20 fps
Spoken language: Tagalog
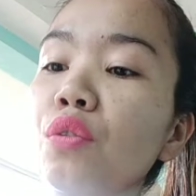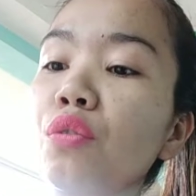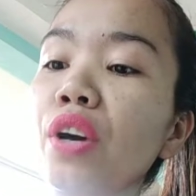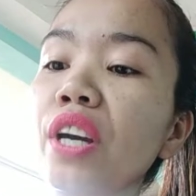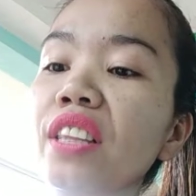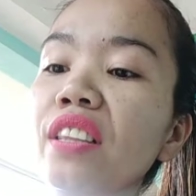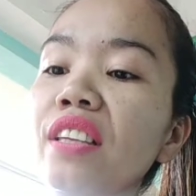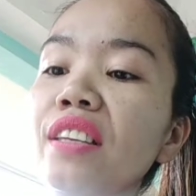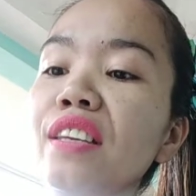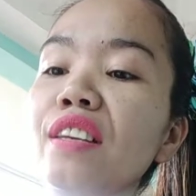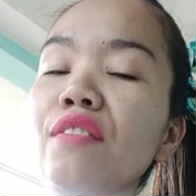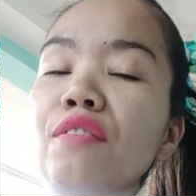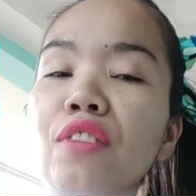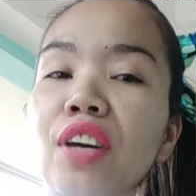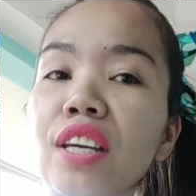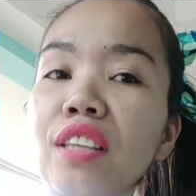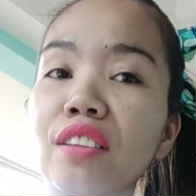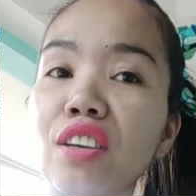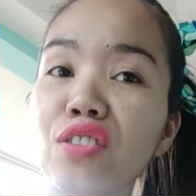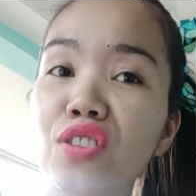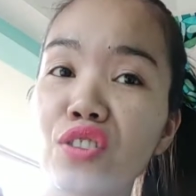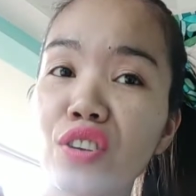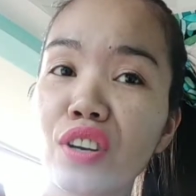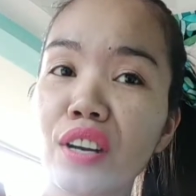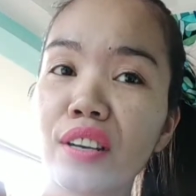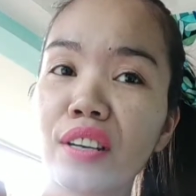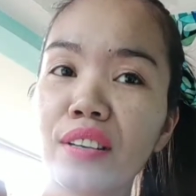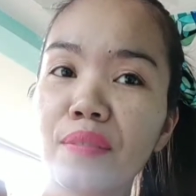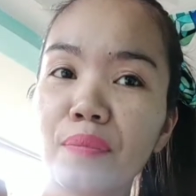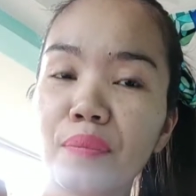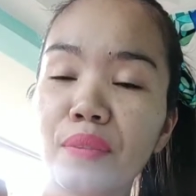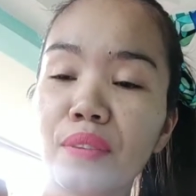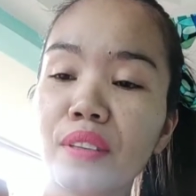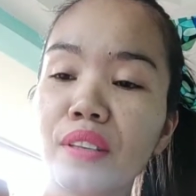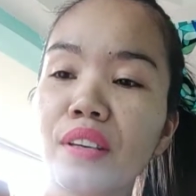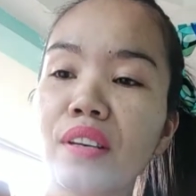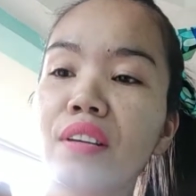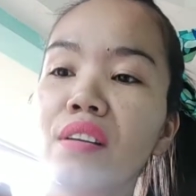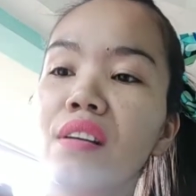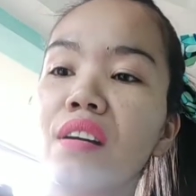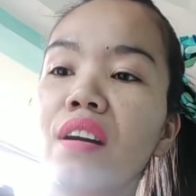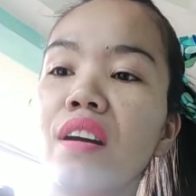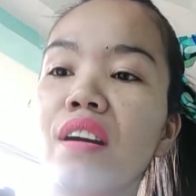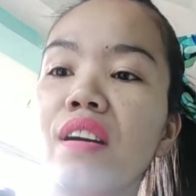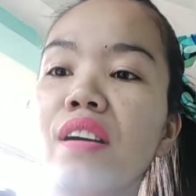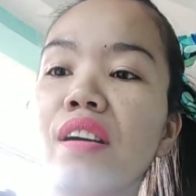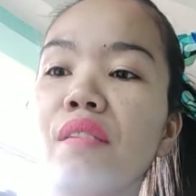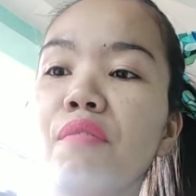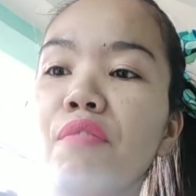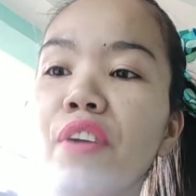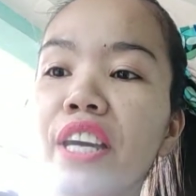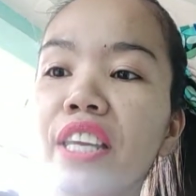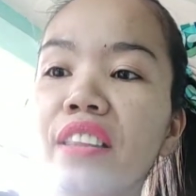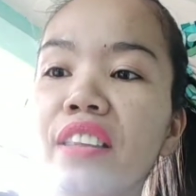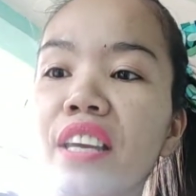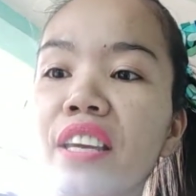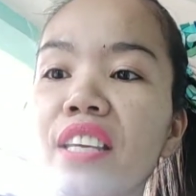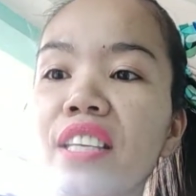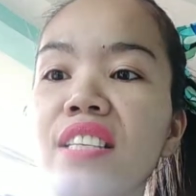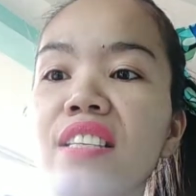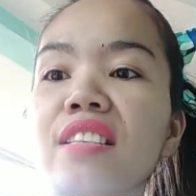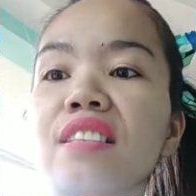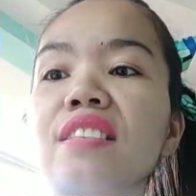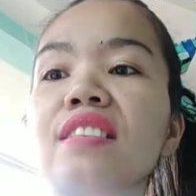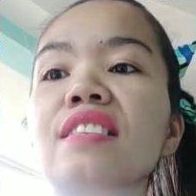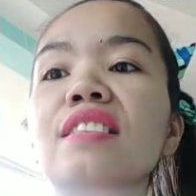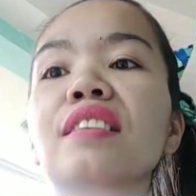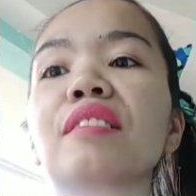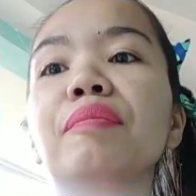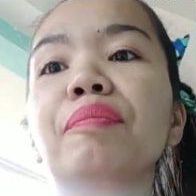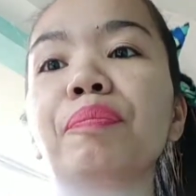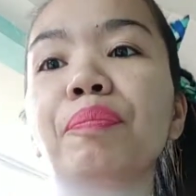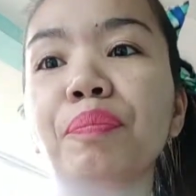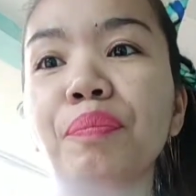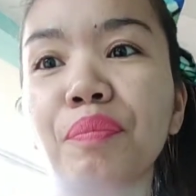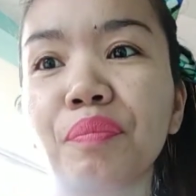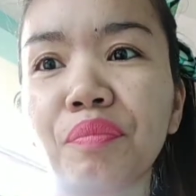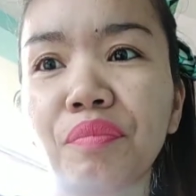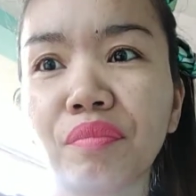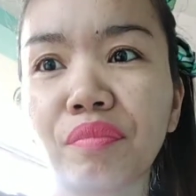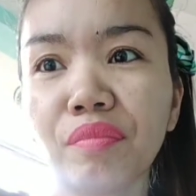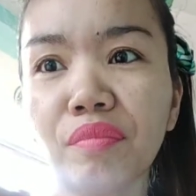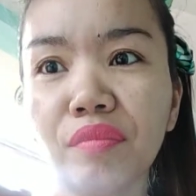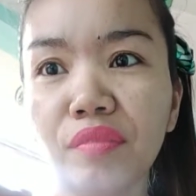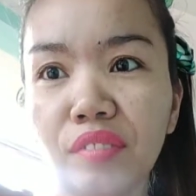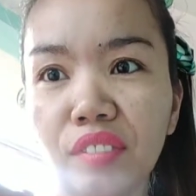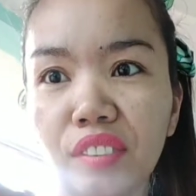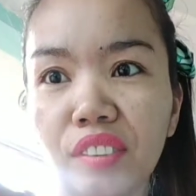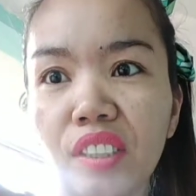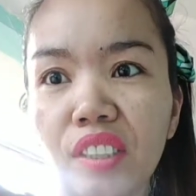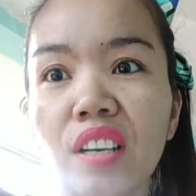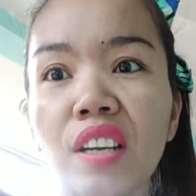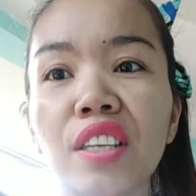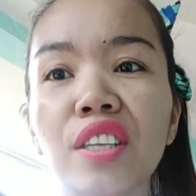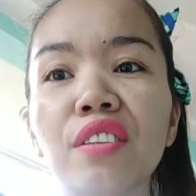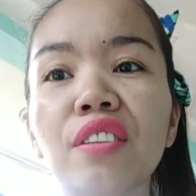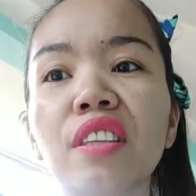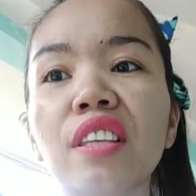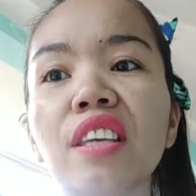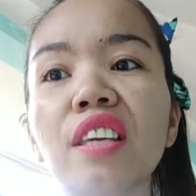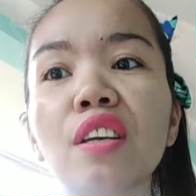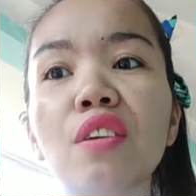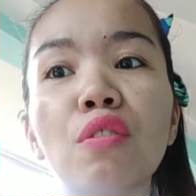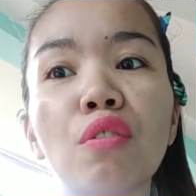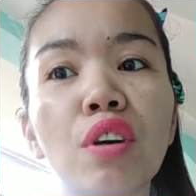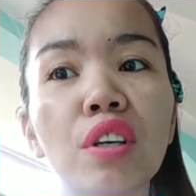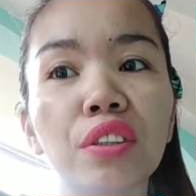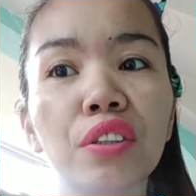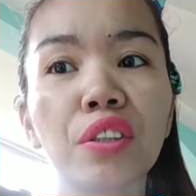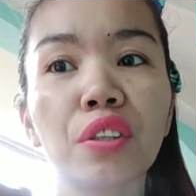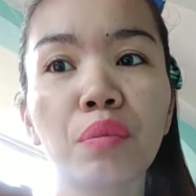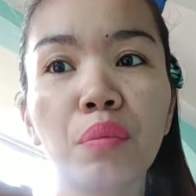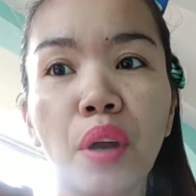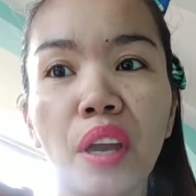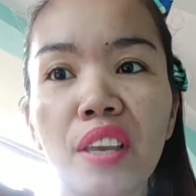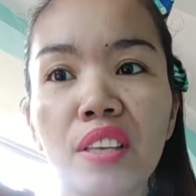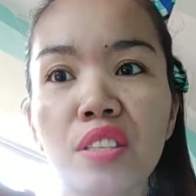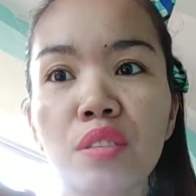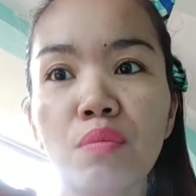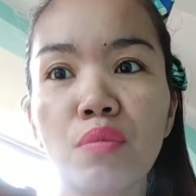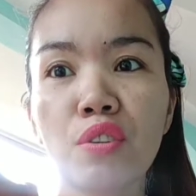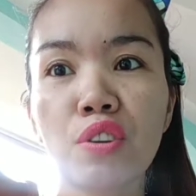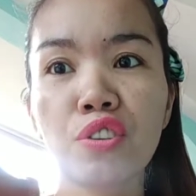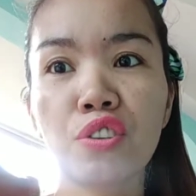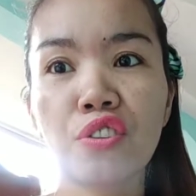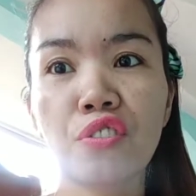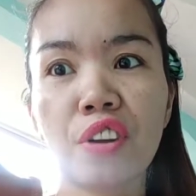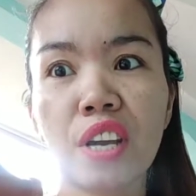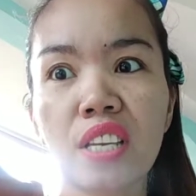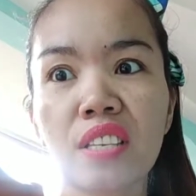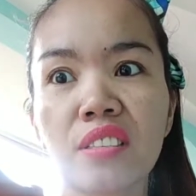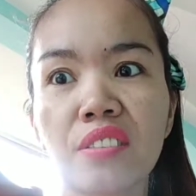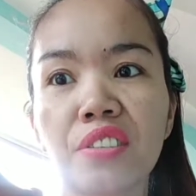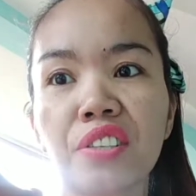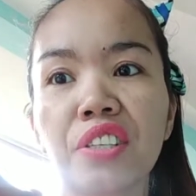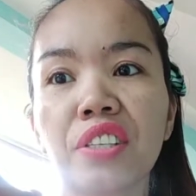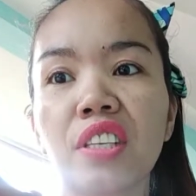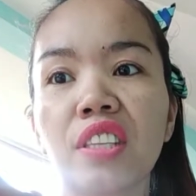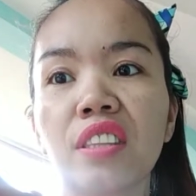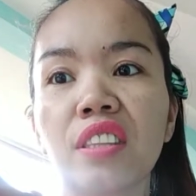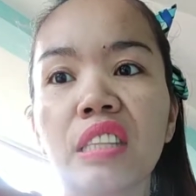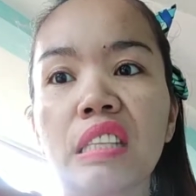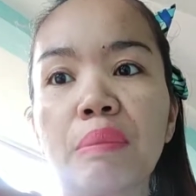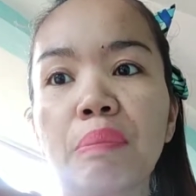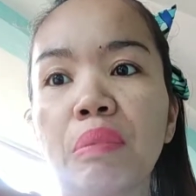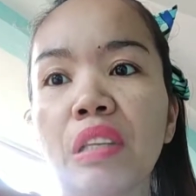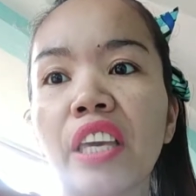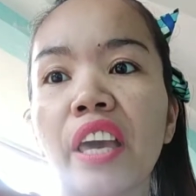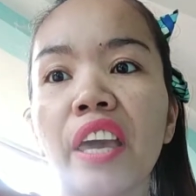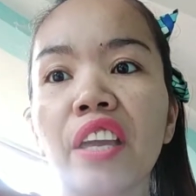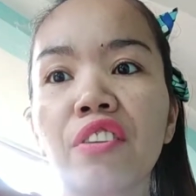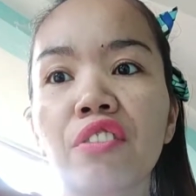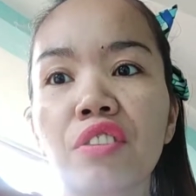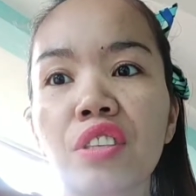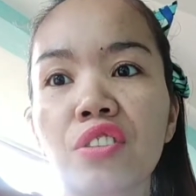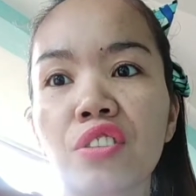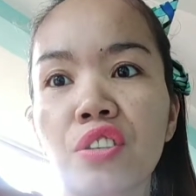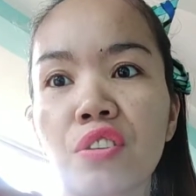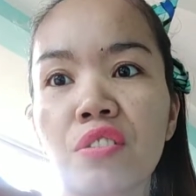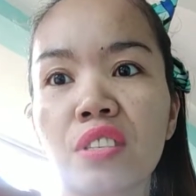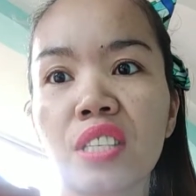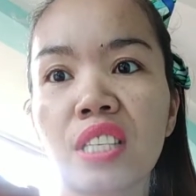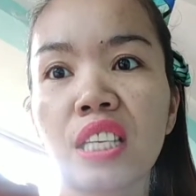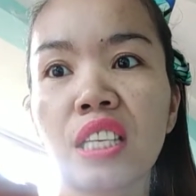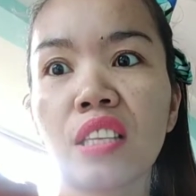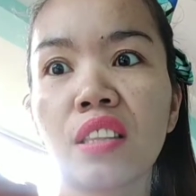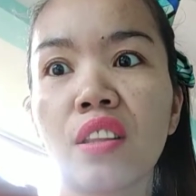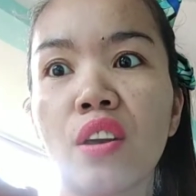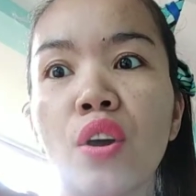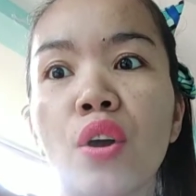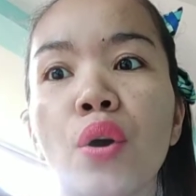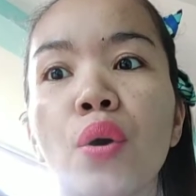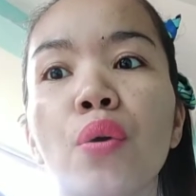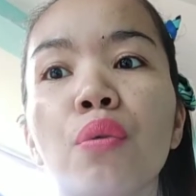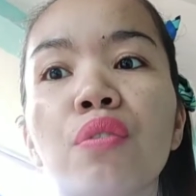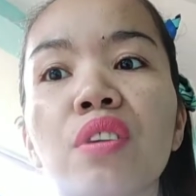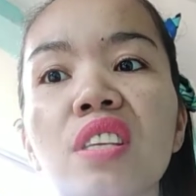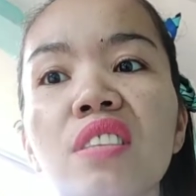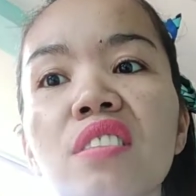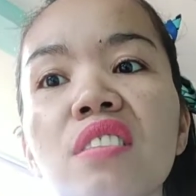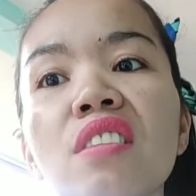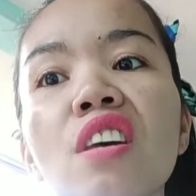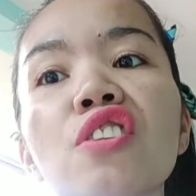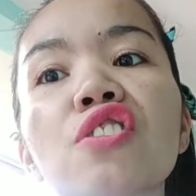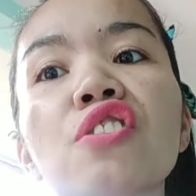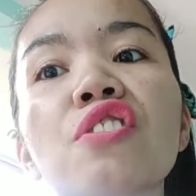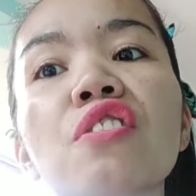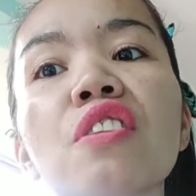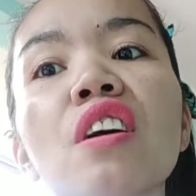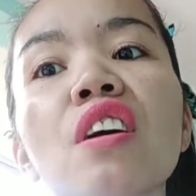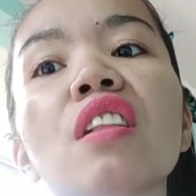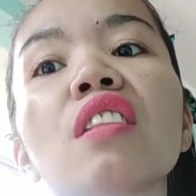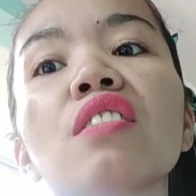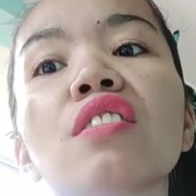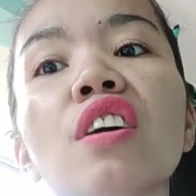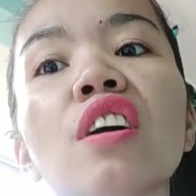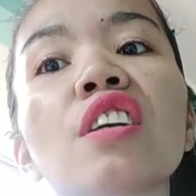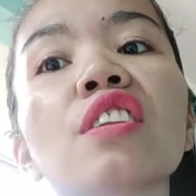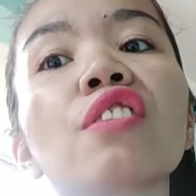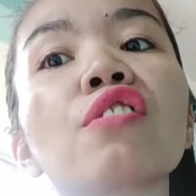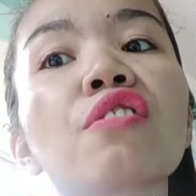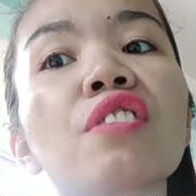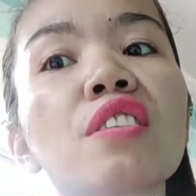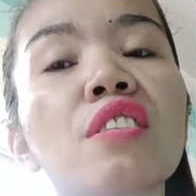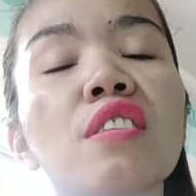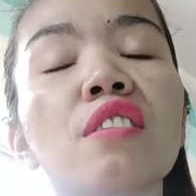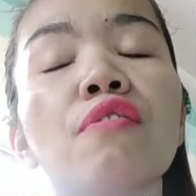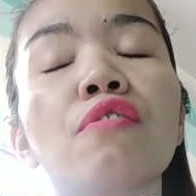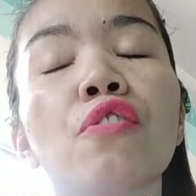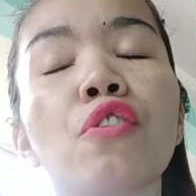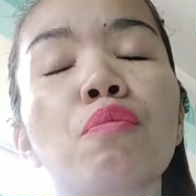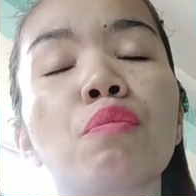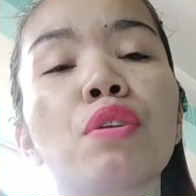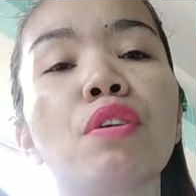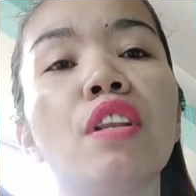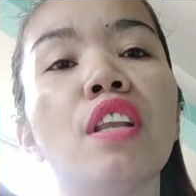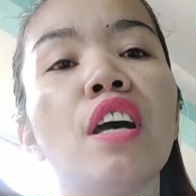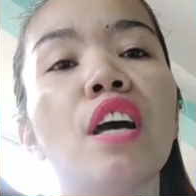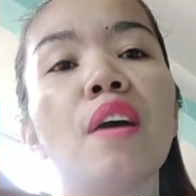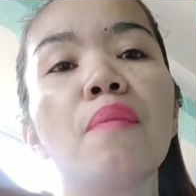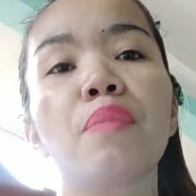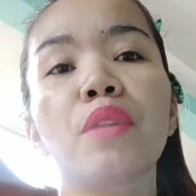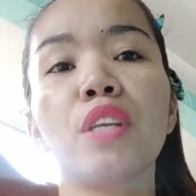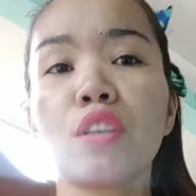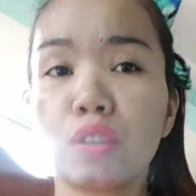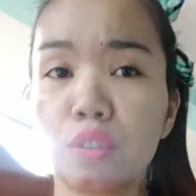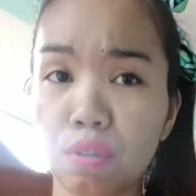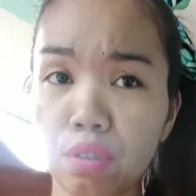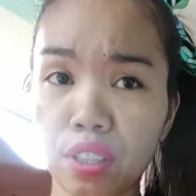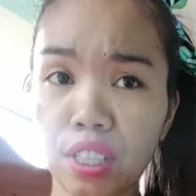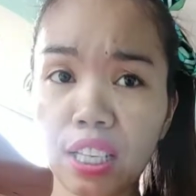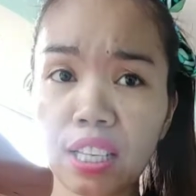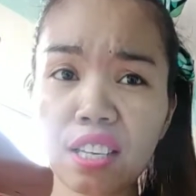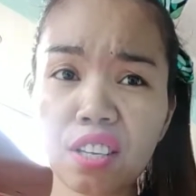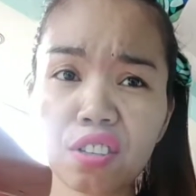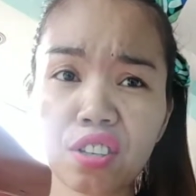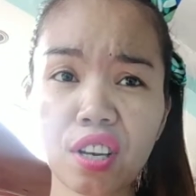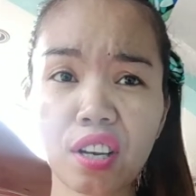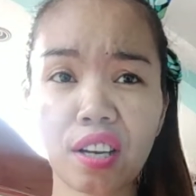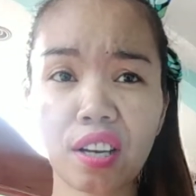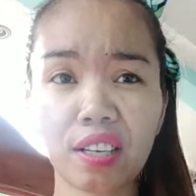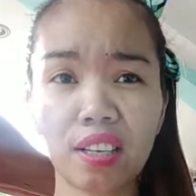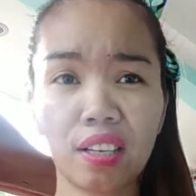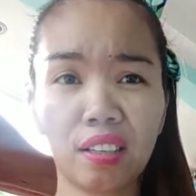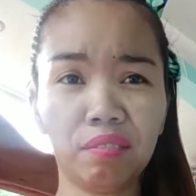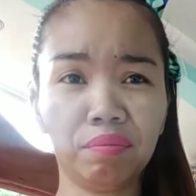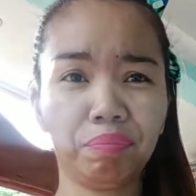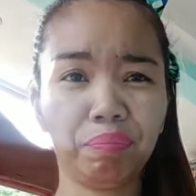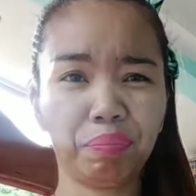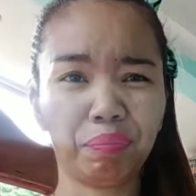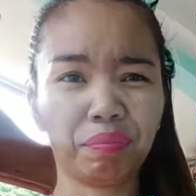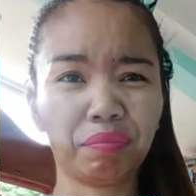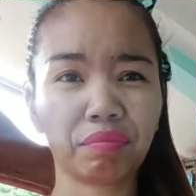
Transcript: whitening vita char Vita is a unique water-based moisturizer that deeply hydrates your skin with its natural non-greasy formula. So dili siya kanang